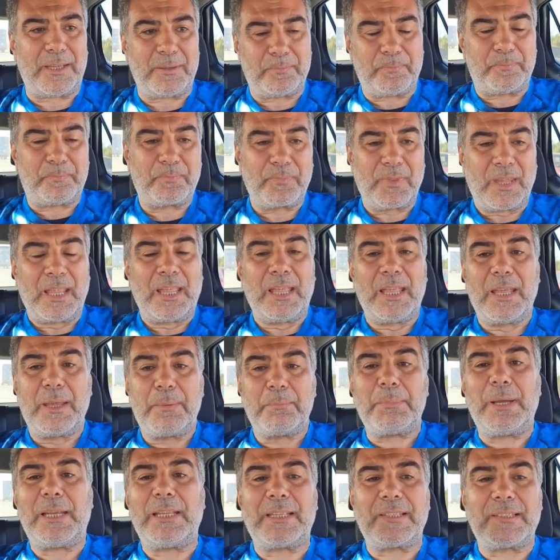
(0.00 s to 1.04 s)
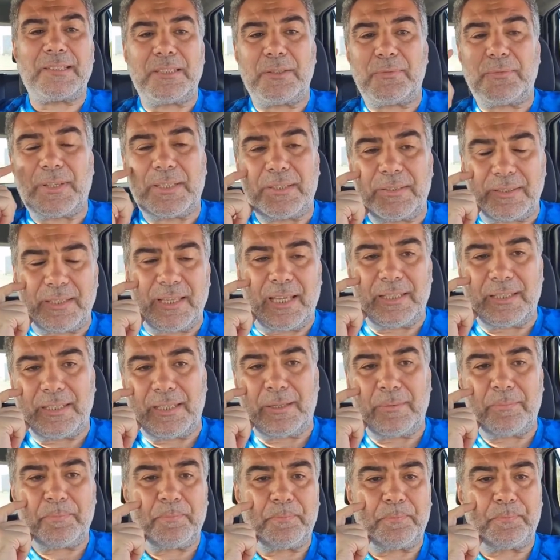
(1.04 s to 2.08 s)
طيب ما هي الصفة
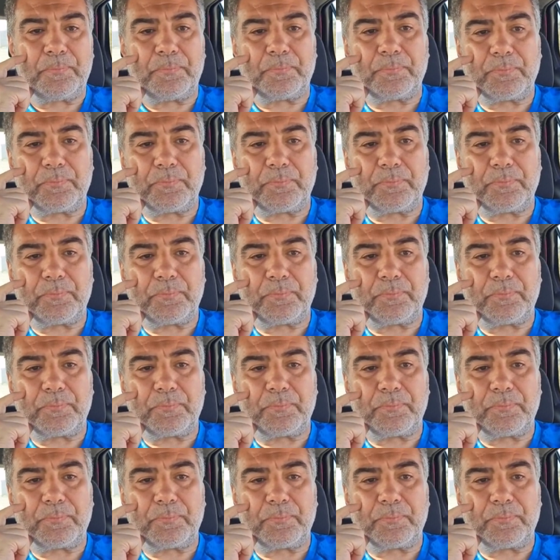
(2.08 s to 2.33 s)
الثانية؟